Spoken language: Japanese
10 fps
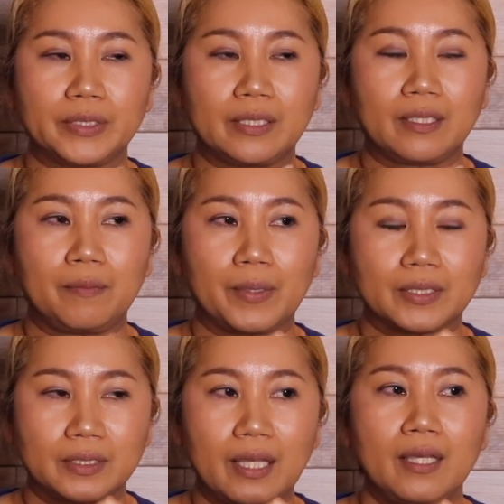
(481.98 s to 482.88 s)
見せてい
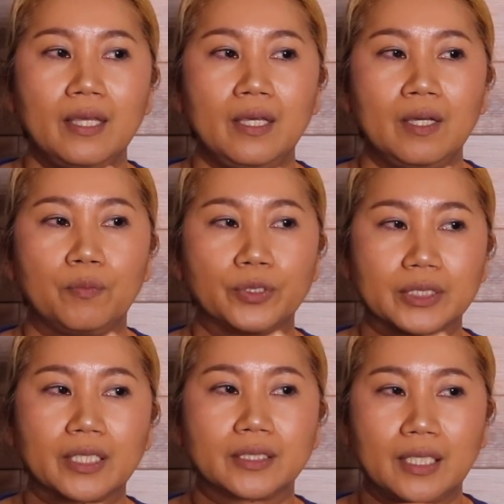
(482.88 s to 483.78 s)
ましても
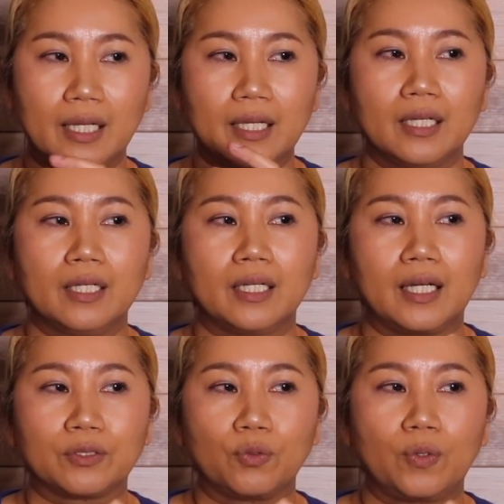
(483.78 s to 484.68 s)
しかしたら
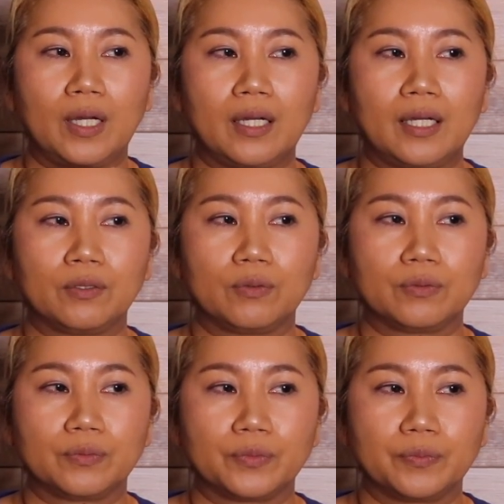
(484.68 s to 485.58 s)
あとは
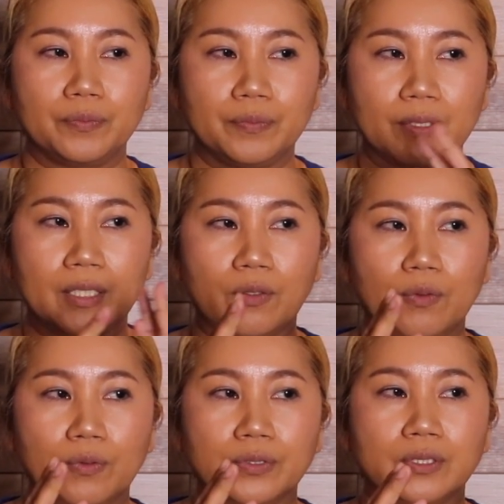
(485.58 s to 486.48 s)
あ
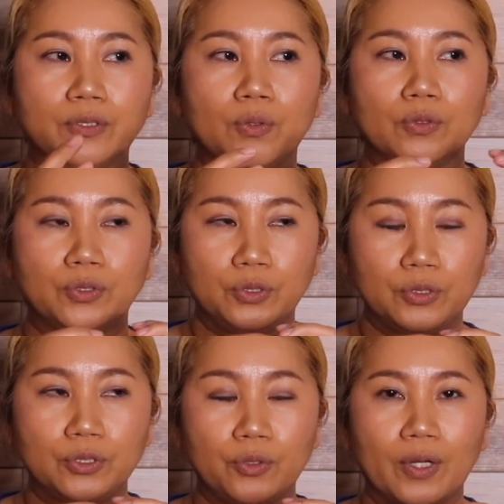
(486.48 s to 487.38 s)
のその
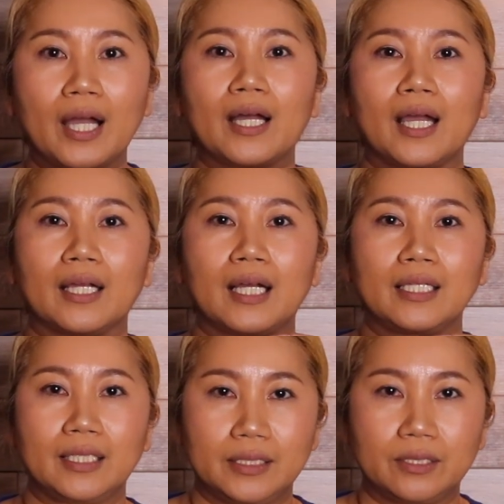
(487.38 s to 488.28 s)
住所が
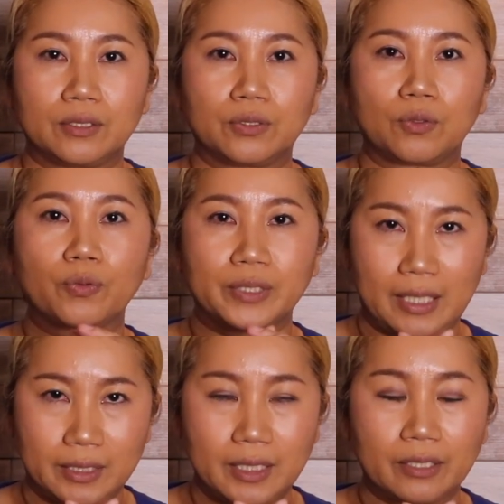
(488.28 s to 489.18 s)
かなり特
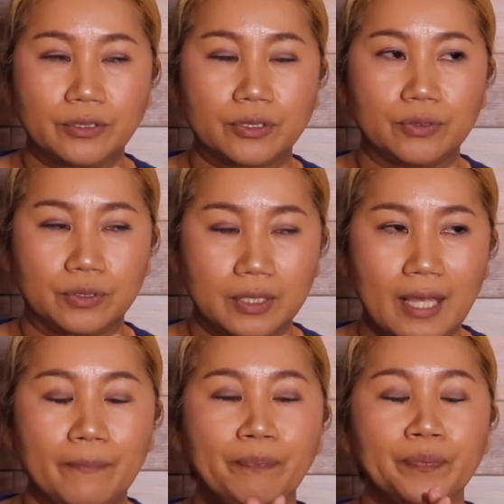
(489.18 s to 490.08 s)
定しやすくっ
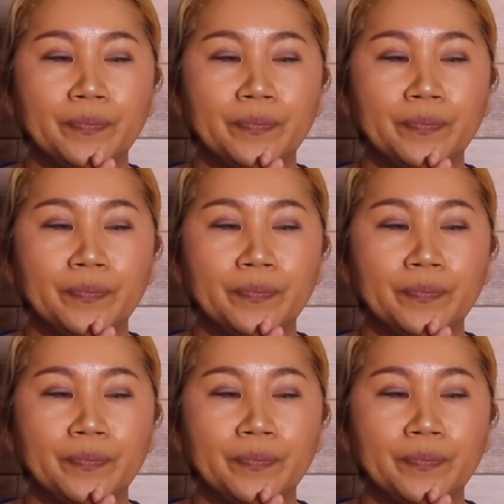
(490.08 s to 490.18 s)
て。